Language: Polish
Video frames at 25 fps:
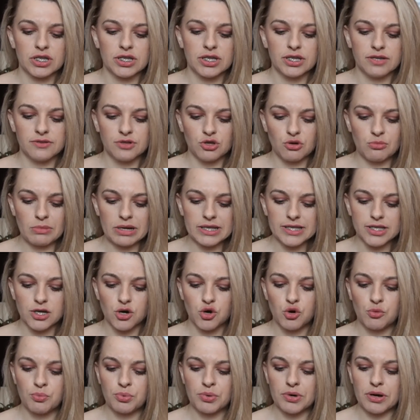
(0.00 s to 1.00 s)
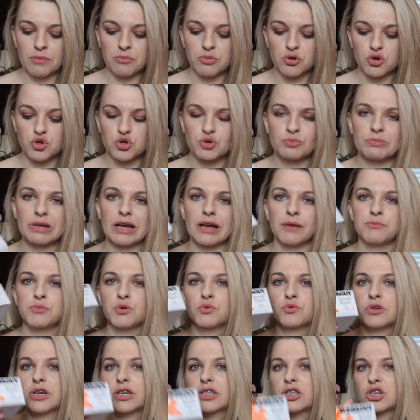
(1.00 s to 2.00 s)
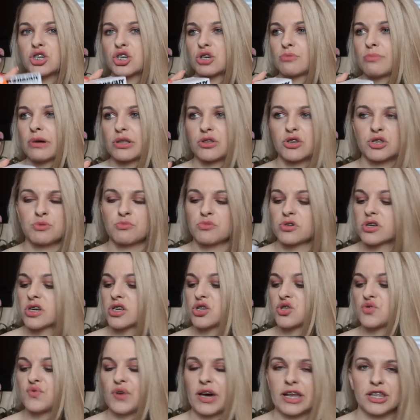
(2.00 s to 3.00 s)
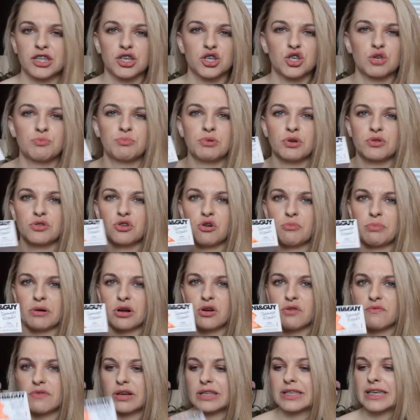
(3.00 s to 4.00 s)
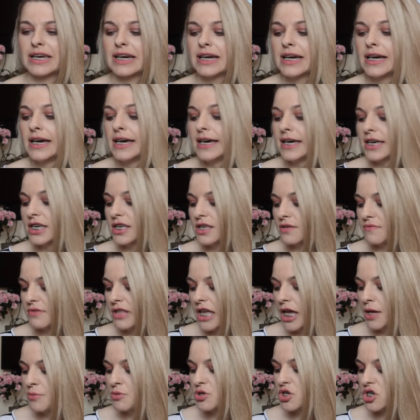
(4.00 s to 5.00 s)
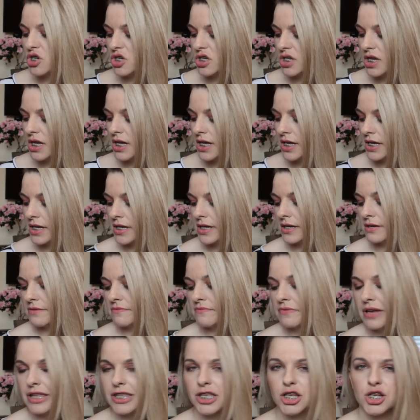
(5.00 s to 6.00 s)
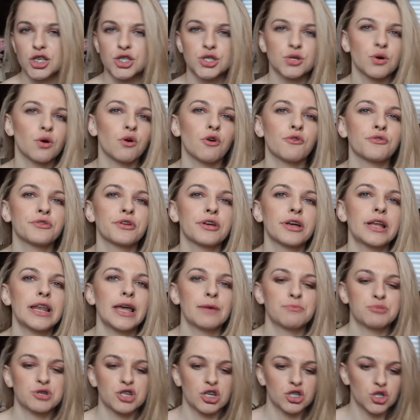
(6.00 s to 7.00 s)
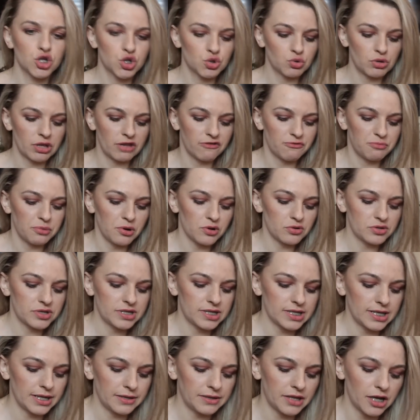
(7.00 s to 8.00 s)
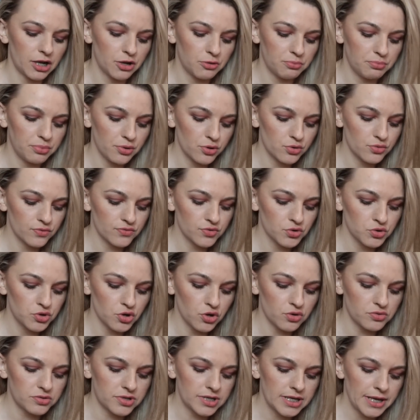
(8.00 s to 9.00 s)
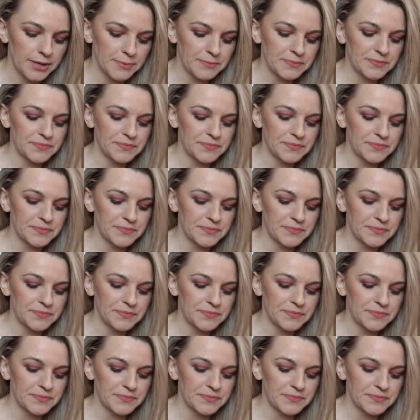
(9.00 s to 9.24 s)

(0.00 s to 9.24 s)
I tą maskę kupiłam, bo już miałam ją kiedyś, chyba to jest moje czwarte czy piąte opakowanie i wydaje mi się, że w Anglii są one lepsze niż tutaj w Polsce, tak porównując.